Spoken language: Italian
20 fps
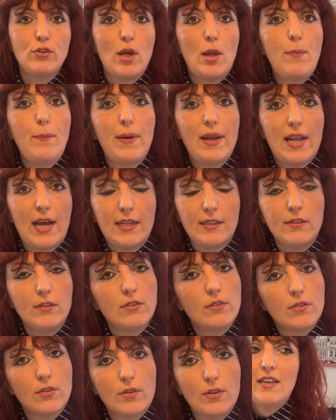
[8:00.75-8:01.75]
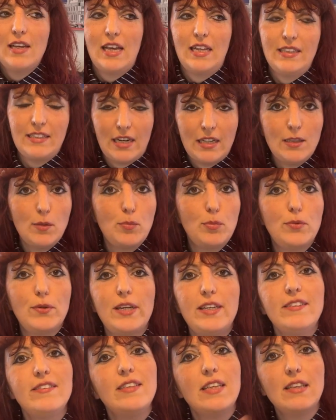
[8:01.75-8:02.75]
è il palazzo. Entrate
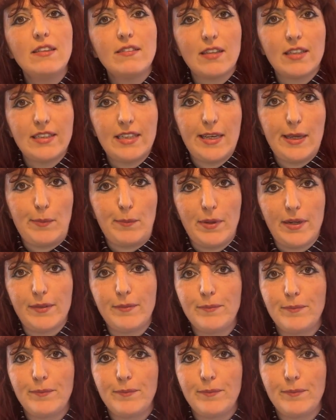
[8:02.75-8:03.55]
pure senza tema.